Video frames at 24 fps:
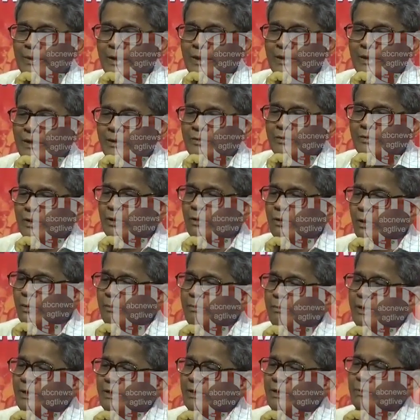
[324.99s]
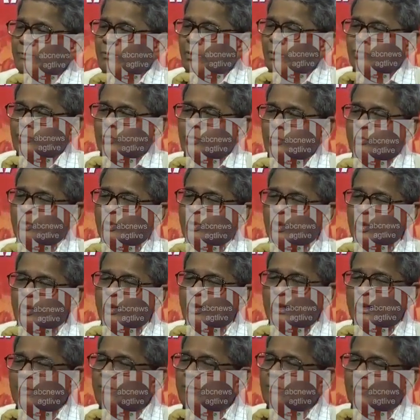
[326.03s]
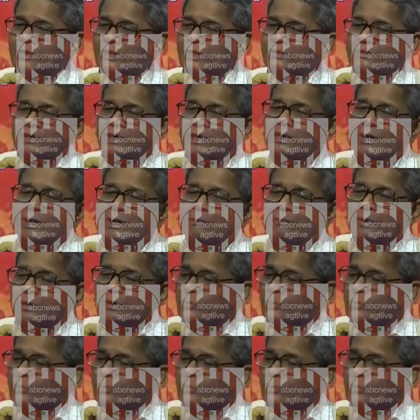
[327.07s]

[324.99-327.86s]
এটা যদি গভর্নমেন্টের বক্তব্য হয় এবং ন্যাচারালি আমরা